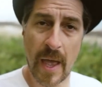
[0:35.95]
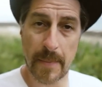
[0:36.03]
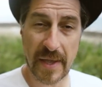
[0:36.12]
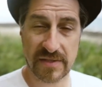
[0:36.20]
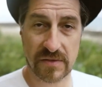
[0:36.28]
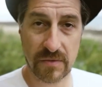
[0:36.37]

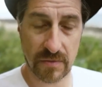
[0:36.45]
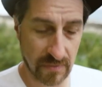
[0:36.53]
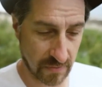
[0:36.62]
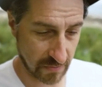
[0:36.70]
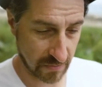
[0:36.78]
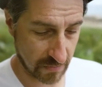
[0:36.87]
parce que
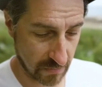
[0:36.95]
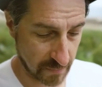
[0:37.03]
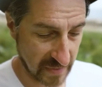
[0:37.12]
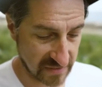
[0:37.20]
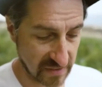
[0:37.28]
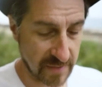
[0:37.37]
euh, une
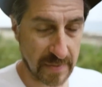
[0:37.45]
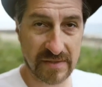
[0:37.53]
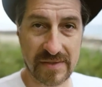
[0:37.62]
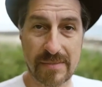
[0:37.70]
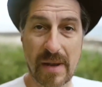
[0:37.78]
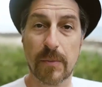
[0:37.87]
personne
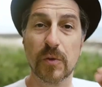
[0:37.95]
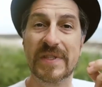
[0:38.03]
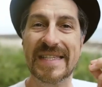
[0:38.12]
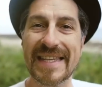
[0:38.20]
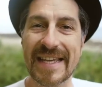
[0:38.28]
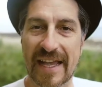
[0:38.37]
hypersensible a beau
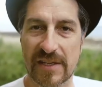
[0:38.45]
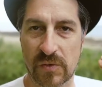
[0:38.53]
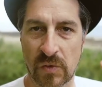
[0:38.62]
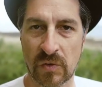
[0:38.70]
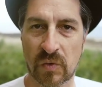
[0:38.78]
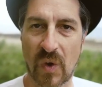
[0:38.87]
dire à
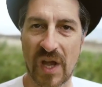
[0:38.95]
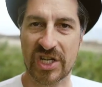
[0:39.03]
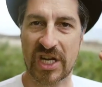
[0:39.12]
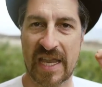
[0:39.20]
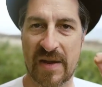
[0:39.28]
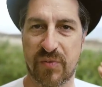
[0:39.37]
son
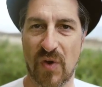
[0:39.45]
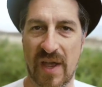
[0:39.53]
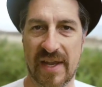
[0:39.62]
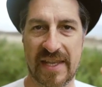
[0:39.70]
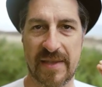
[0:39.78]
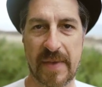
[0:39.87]
entourage à quel
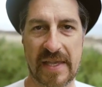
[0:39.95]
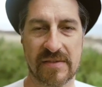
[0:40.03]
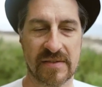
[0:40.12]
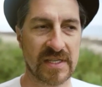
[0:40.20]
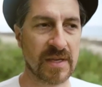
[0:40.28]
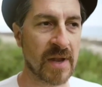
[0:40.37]
point elle est
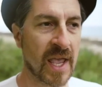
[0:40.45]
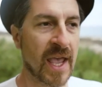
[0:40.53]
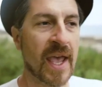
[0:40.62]
hypersensible